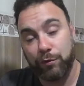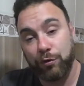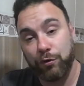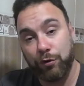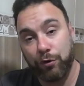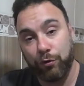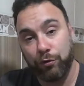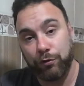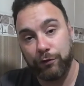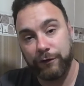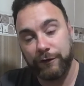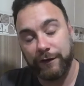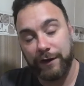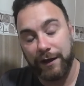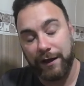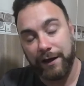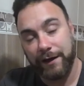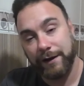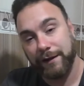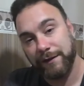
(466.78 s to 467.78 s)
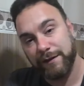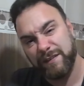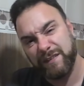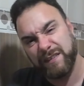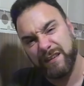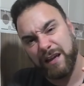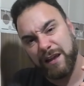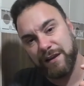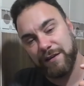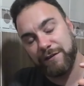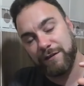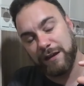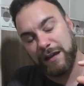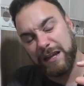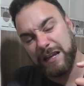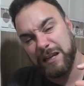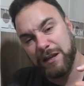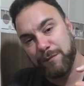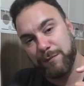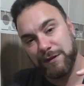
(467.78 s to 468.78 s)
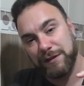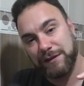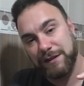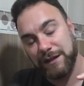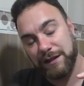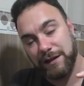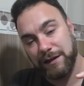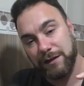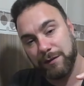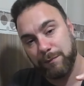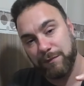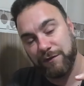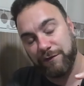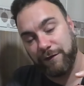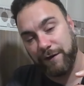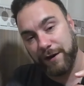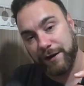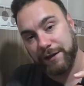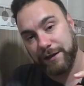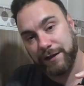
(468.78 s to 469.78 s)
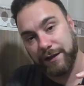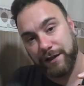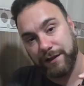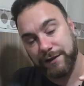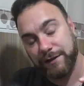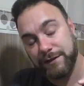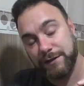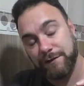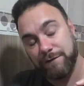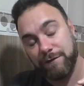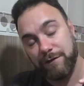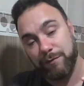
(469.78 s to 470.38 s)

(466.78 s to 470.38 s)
böyle olunca arada sadece 50 bin TL'lik bir fark kaldı.